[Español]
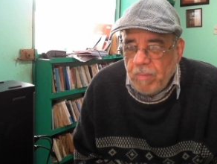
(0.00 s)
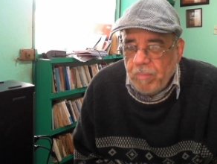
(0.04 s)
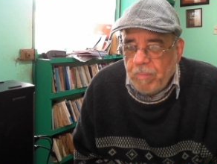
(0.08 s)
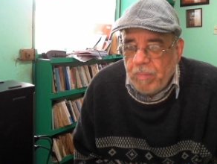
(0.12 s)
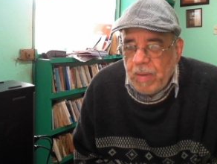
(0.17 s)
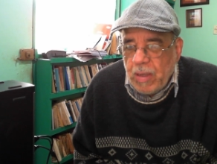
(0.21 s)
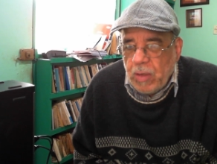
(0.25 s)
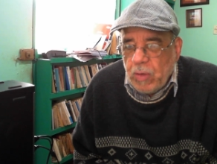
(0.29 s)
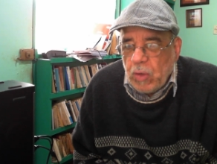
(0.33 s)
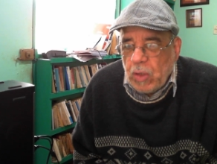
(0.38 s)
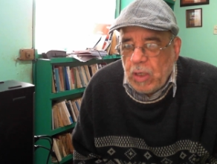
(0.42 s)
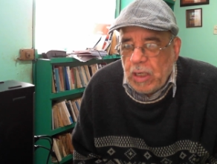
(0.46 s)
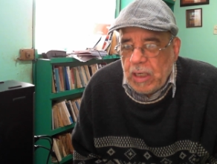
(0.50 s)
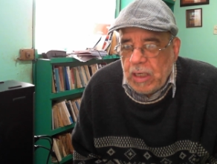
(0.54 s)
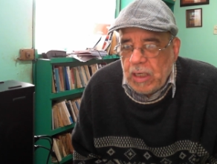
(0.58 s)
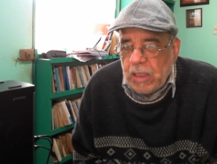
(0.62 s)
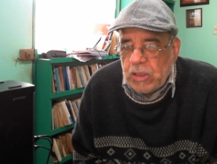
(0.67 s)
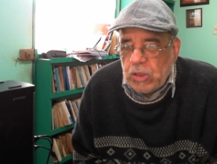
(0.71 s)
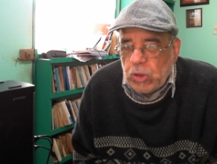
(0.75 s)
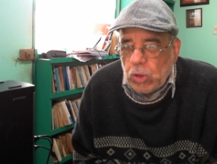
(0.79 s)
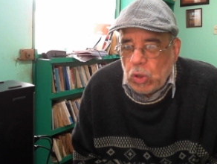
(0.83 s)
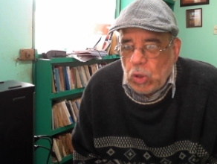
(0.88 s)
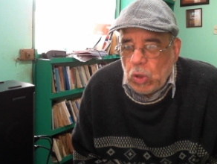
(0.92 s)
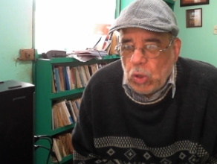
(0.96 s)
pero que le
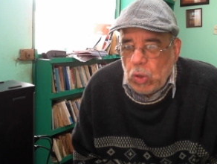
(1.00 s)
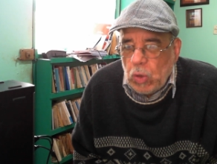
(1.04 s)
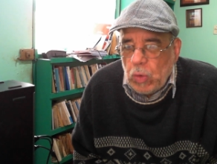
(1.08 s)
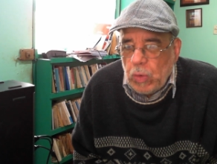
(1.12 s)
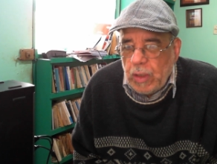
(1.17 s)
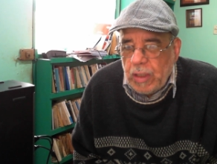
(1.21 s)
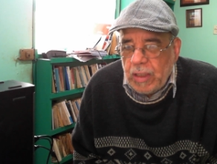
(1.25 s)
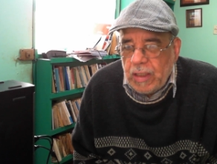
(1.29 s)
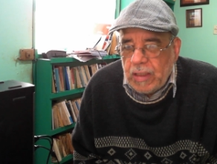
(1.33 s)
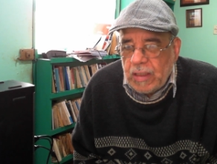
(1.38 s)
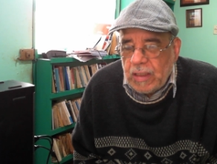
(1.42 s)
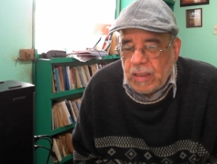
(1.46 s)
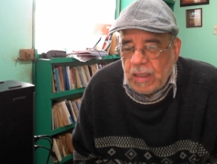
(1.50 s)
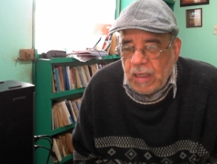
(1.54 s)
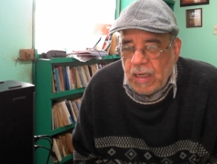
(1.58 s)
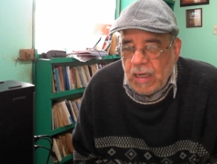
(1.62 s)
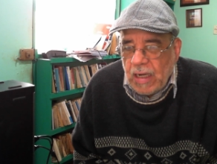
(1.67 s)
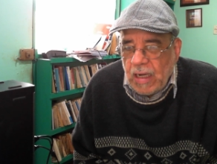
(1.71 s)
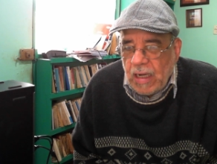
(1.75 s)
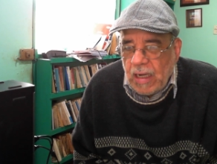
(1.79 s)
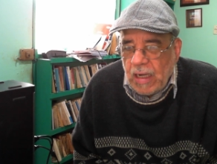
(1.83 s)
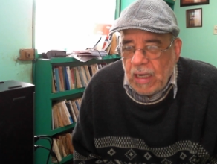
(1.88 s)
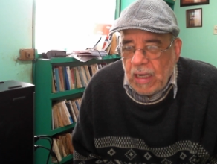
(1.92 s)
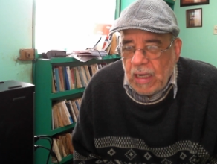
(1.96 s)
tocó ver
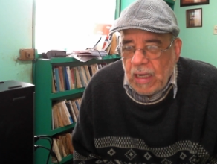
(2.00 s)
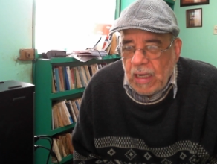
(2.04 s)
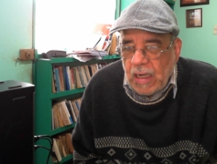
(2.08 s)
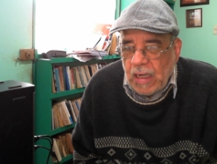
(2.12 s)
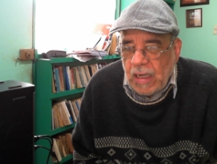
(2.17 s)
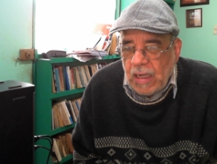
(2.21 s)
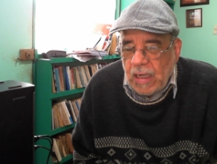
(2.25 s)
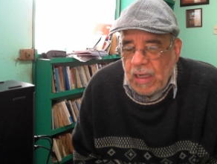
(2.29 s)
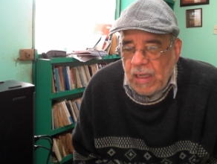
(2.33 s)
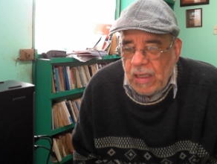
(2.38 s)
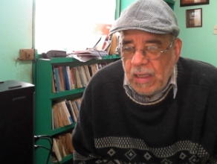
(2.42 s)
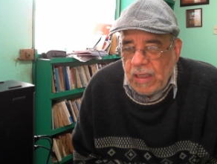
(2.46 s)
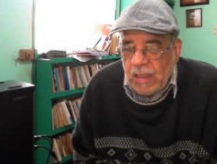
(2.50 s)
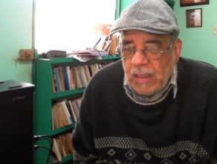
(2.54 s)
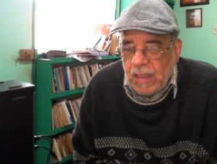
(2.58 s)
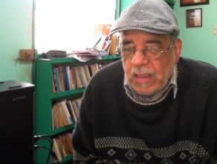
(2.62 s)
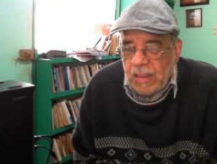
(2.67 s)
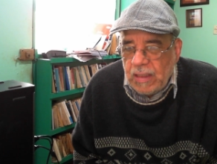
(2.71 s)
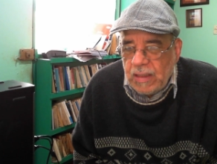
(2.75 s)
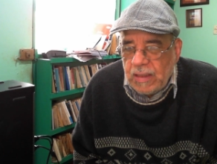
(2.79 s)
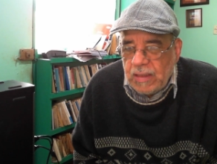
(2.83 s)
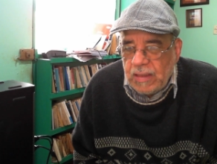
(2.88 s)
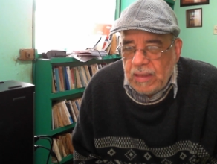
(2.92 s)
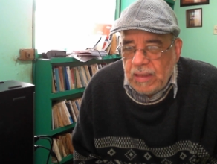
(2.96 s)

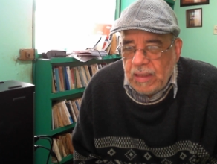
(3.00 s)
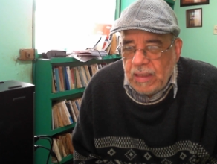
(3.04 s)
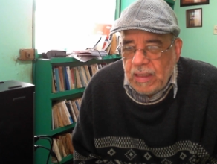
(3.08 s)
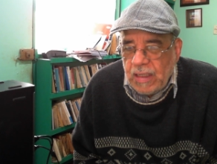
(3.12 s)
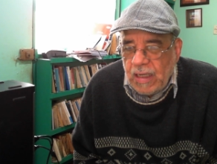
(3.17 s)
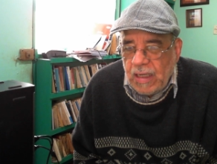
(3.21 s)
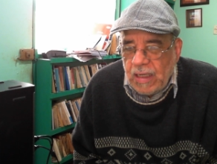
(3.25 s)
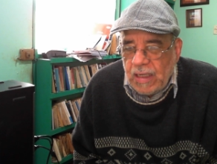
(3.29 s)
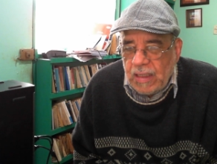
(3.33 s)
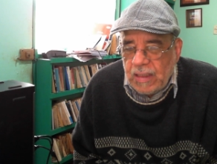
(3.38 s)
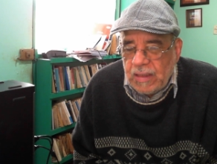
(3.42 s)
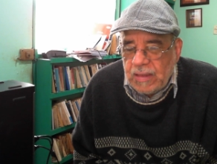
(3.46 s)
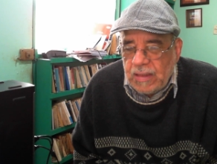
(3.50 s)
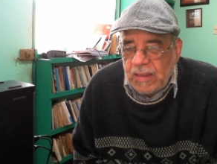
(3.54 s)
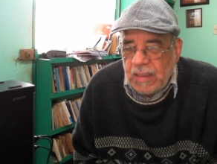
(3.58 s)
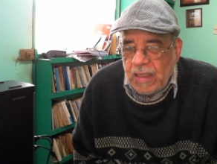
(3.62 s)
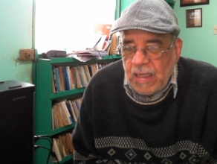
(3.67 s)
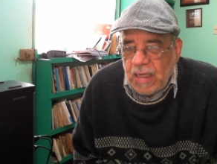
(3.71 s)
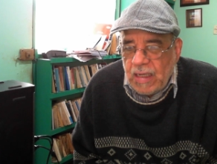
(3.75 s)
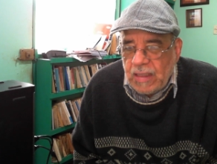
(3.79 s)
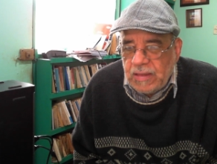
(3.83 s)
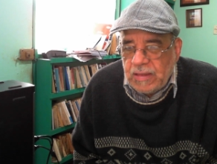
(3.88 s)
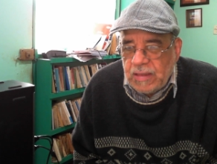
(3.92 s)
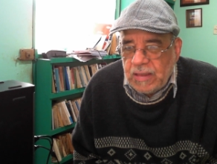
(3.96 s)
el día
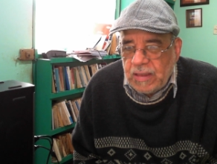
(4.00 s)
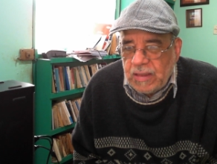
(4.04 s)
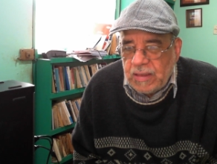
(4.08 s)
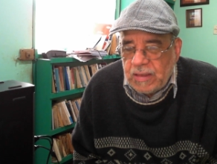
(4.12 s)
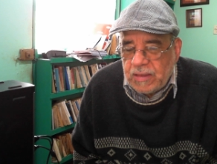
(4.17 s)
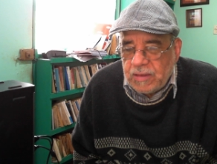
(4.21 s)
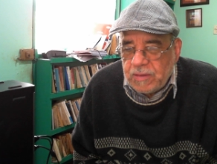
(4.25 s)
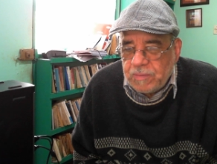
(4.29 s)
de ayer